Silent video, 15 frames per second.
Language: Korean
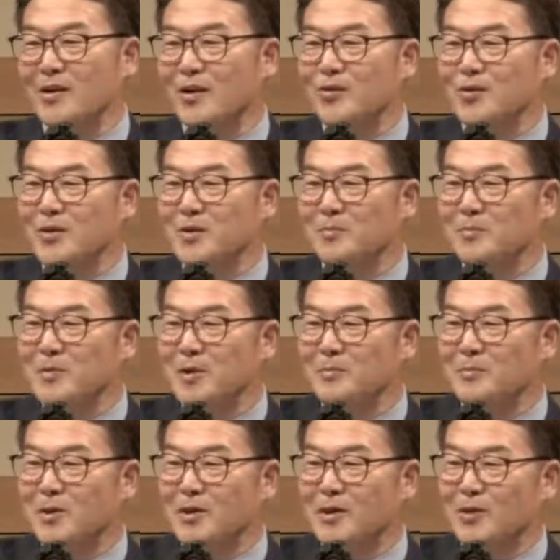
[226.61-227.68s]
예수님을
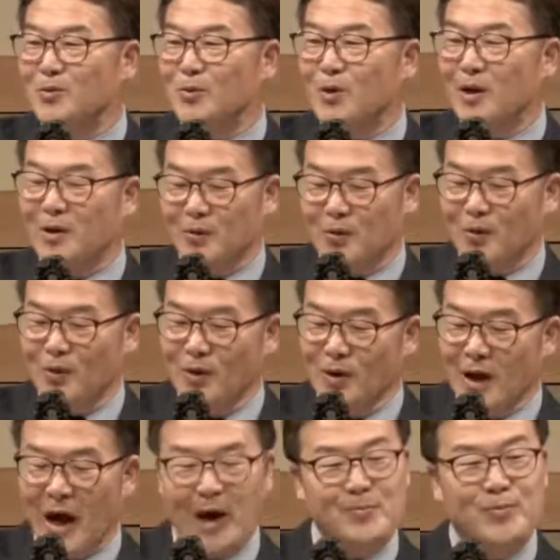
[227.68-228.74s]
믿겠노라고
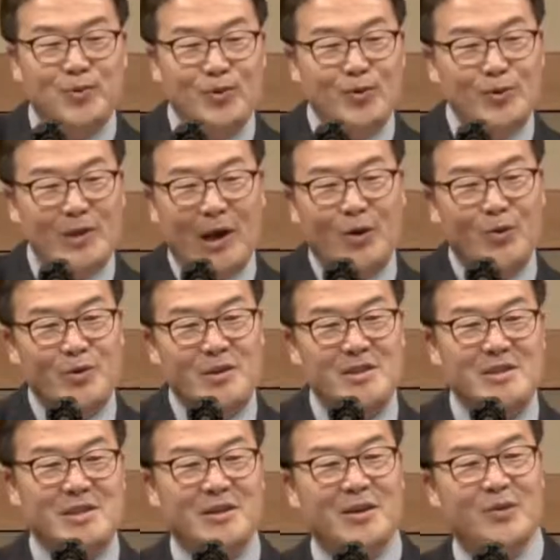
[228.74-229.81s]
앞으로 나오기
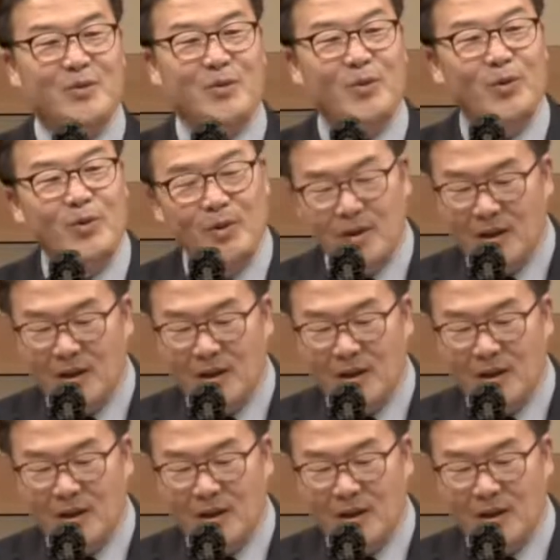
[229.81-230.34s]
시작했고